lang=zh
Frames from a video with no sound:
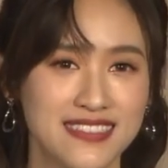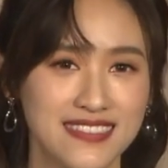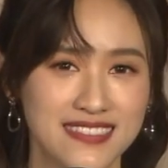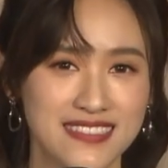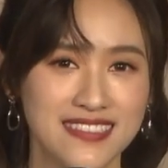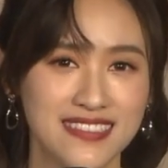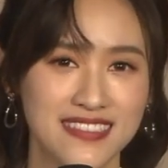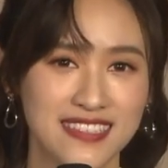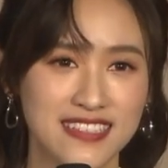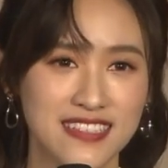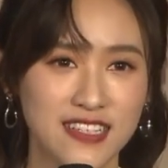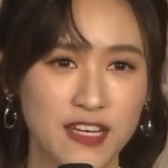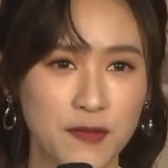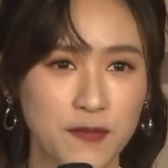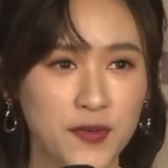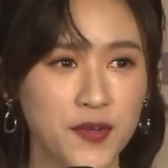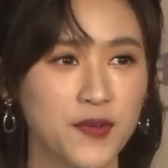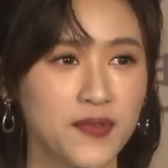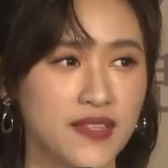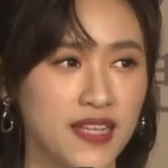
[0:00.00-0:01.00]
对对对，
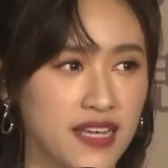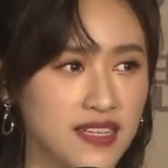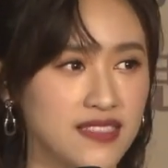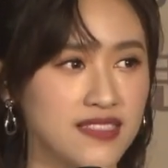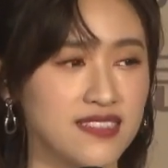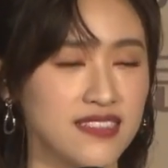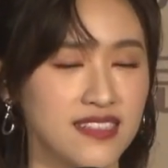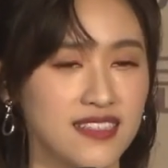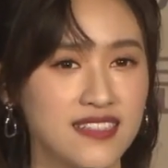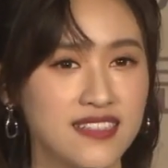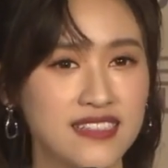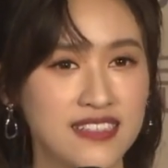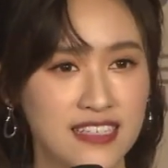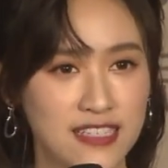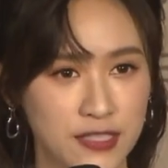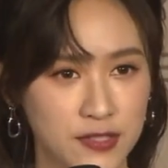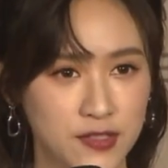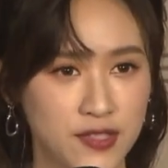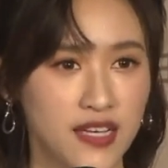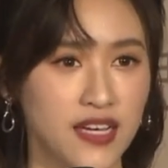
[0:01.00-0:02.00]
不用担心，
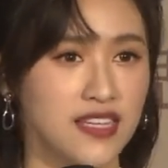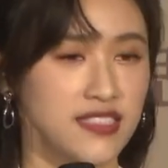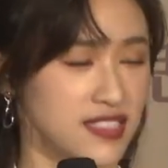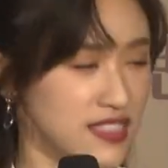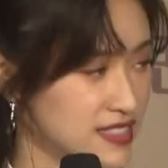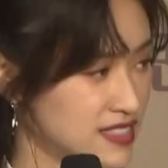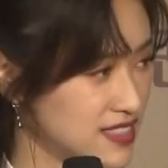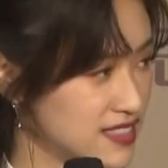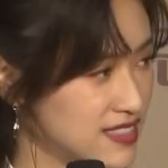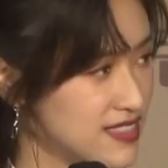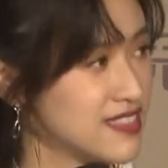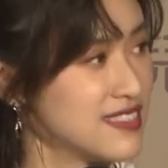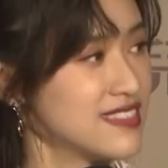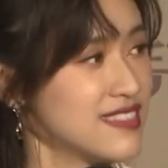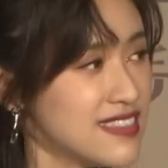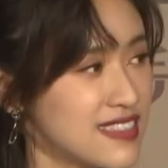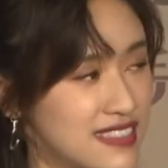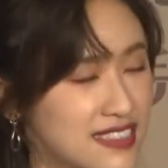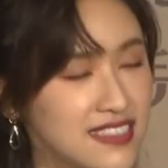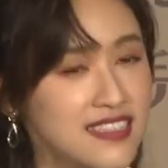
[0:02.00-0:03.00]
对，谢谢谢
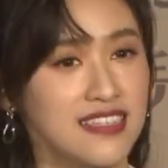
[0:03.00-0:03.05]
谢。